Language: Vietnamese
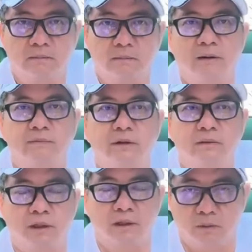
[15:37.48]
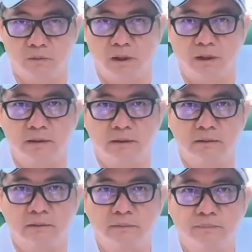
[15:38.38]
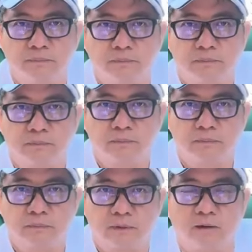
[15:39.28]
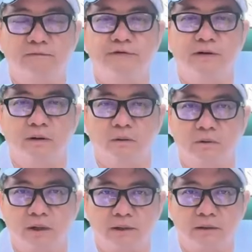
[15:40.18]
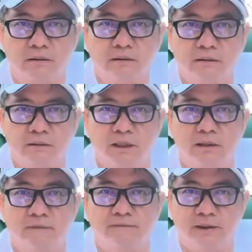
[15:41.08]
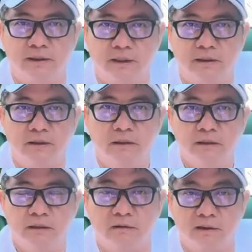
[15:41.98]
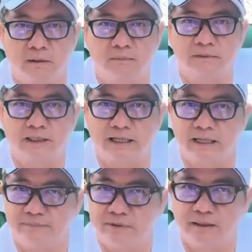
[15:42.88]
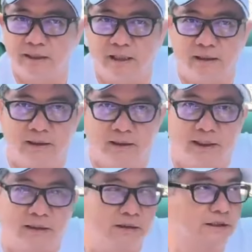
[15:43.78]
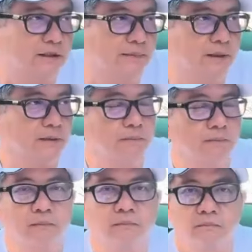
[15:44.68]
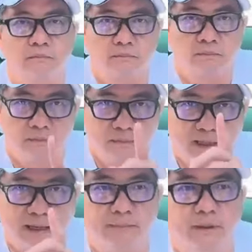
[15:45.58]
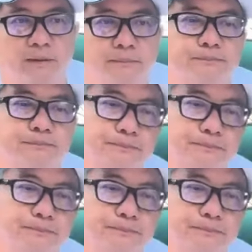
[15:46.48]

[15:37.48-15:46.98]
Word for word: bao nhiêu đó đủ rồi, đóng phim đủ rồi, ngừng đóng phim đi, nếu không ta dậm chân ra lệnh là các ngươi sẽ biết. Tạm biệt.